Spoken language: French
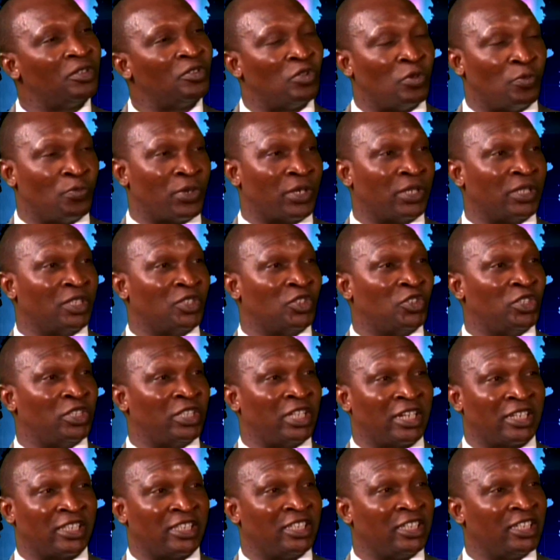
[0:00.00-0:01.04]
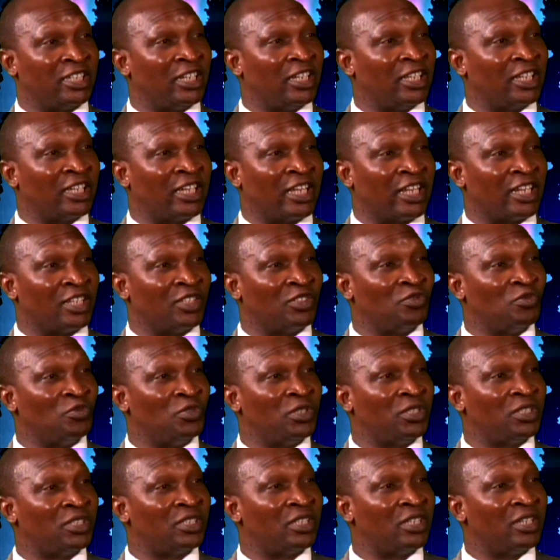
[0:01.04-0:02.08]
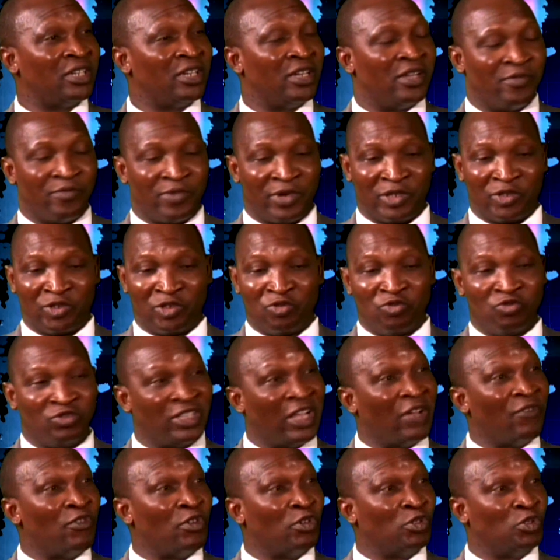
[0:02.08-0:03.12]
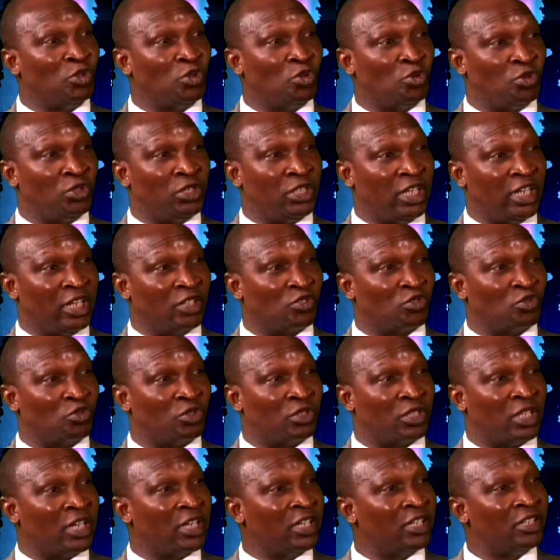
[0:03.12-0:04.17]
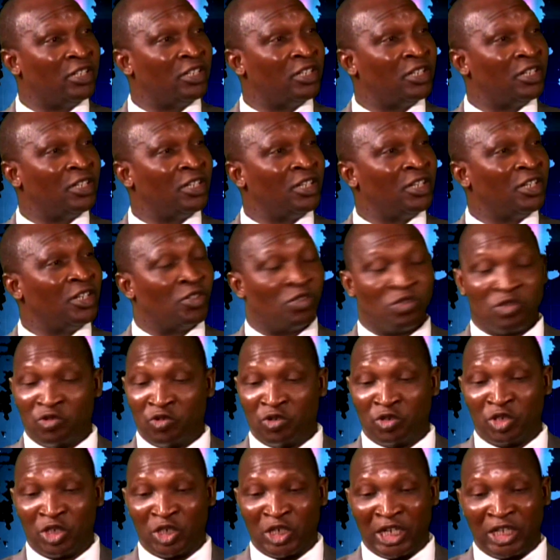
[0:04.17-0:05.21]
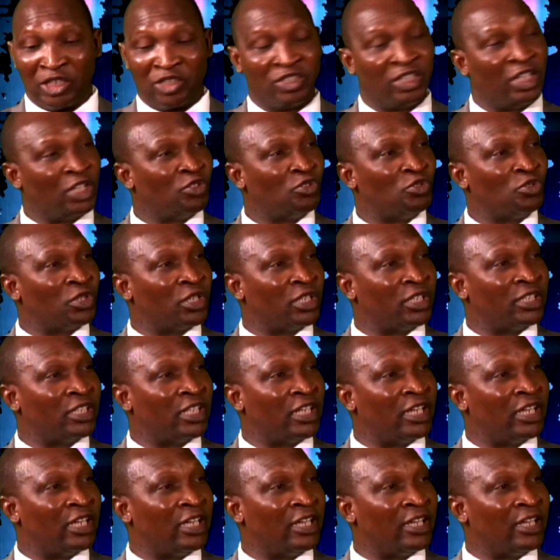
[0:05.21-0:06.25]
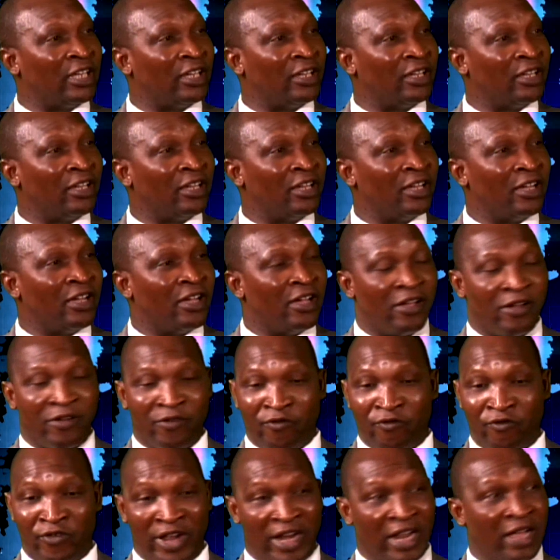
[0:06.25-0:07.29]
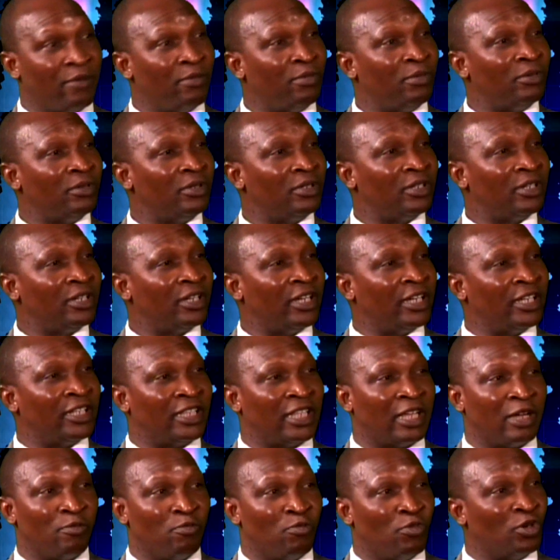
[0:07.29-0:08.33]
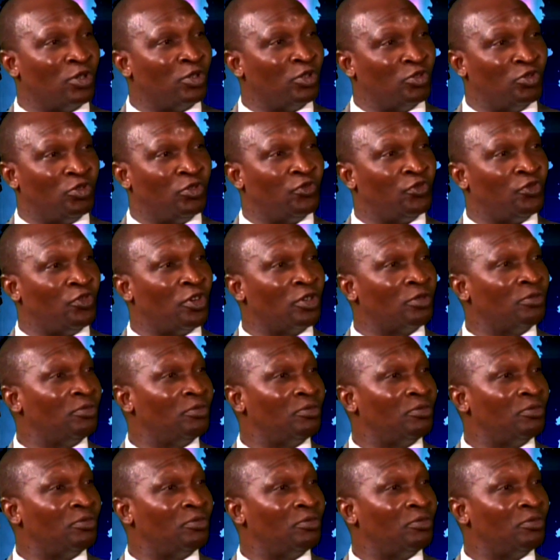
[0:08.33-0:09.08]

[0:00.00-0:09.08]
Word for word: prendre cet article 48, parce que nous avions jugé en ce temps que notre candidature était valable était en bonne et due forme